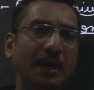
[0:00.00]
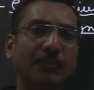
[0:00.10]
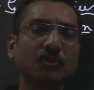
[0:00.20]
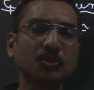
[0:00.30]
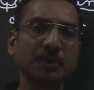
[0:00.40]

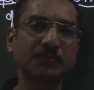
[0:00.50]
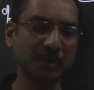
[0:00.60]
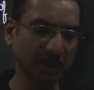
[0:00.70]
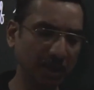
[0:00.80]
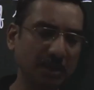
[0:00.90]
आपको
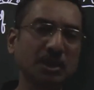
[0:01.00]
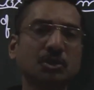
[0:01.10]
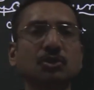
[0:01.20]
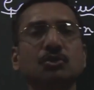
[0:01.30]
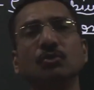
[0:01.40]
सबसे नीचे
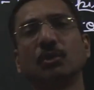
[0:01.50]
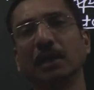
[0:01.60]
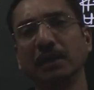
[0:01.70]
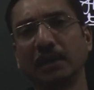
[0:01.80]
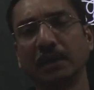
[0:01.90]
से शुरू
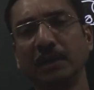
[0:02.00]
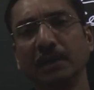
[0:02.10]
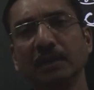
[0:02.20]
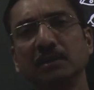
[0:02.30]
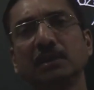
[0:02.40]
करना है
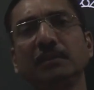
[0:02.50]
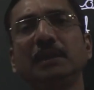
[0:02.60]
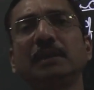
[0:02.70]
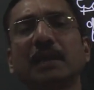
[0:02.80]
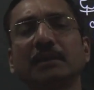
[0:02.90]

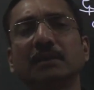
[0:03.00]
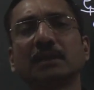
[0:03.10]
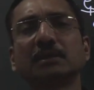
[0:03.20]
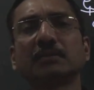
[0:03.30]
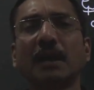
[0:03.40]
जमीन के
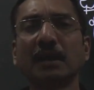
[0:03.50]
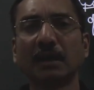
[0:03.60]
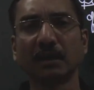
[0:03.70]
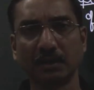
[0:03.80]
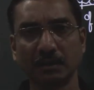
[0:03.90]
अंदर से बाहर
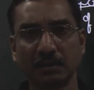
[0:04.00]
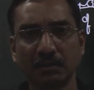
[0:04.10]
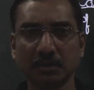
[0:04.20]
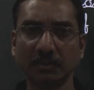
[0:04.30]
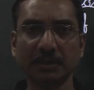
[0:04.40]
आना है
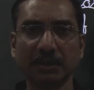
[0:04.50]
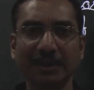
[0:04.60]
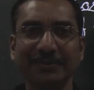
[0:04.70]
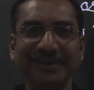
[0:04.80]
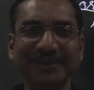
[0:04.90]
समझ गया
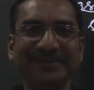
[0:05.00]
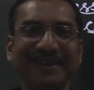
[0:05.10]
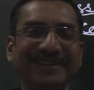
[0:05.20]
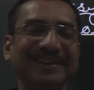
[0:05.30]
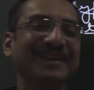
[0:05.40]
ना मेरी
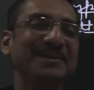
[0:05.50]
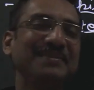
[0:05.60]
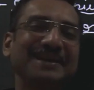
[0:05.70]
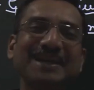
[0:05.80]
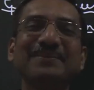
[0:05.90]
बात
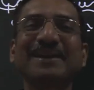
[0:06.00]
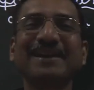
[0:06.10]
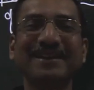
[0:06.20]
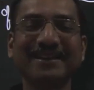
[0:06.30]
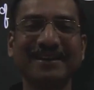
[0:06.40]
मतलब
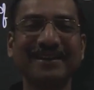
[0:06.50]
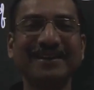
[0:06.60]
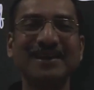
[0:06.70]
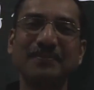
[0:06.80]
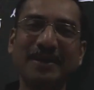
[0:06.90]
कहने का
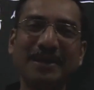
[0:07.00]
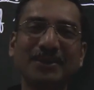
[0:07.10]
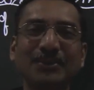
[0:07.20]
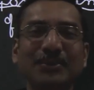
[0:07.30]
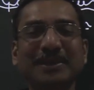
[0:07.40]

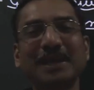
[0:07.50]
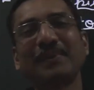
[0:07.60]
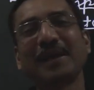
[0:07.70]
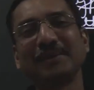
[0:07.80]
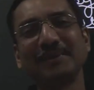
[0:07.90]
पहले रूट के
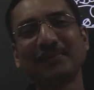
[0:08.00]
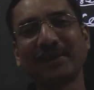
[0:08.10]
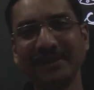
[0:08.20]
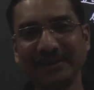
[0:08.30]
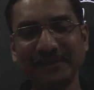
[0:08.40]
बारे में
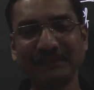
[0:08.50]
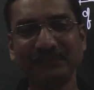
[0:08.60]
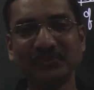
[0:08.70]
पढ़ेंगे